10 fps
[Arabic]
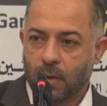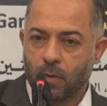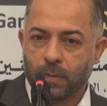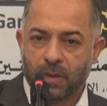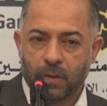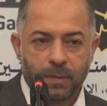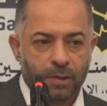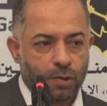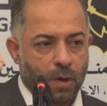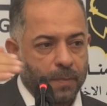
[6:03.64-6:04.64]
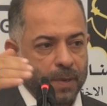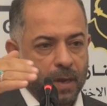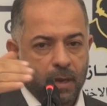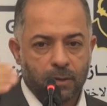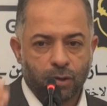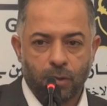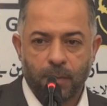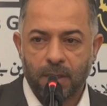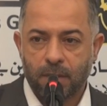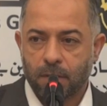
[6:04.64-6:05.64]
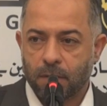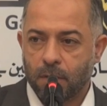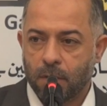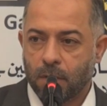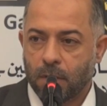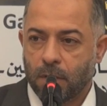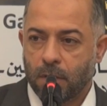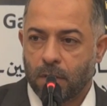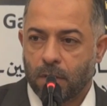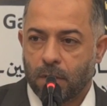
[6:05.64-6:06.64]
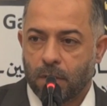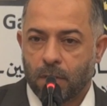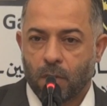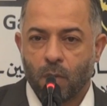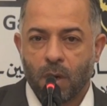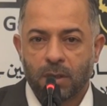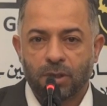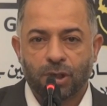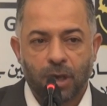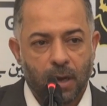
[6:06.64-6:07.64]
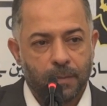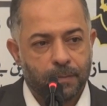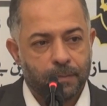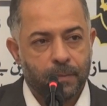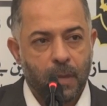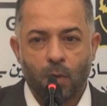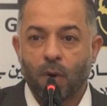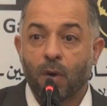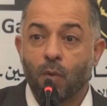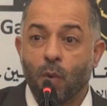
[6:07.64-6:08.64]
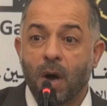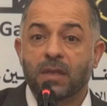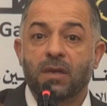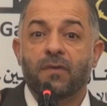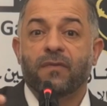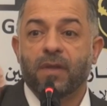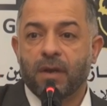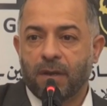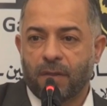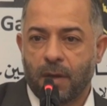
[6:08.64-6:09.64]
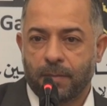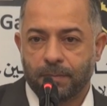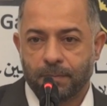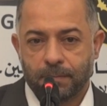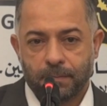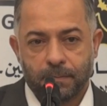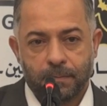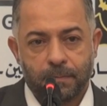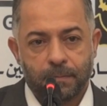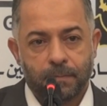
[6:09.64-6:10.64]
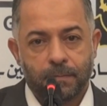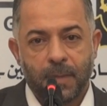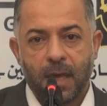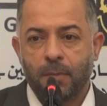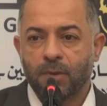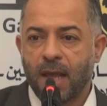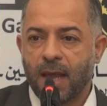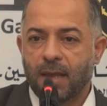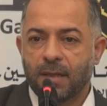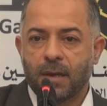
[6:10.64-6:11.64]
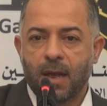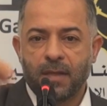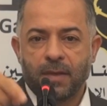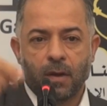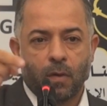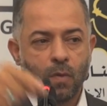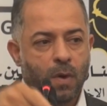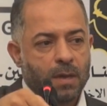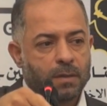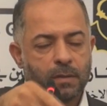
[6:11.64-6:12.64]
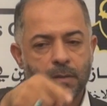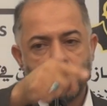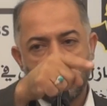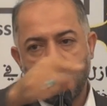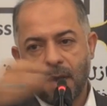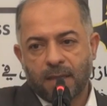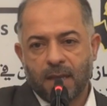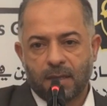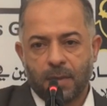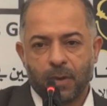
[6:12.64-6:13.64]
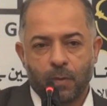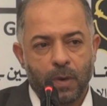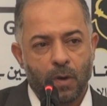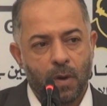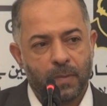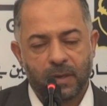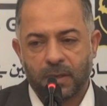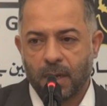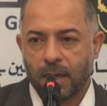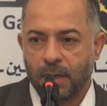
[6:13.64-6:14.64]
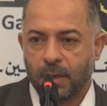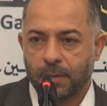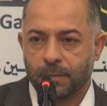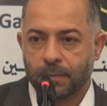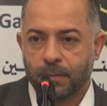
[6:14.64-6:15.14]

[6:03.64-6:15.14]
يكون من ضمن شعبها شعبة قوات الشغب أو قوات حفظ النظام أنا متأكد أن هذه القوات لا تأتمر بأوامر الداخلية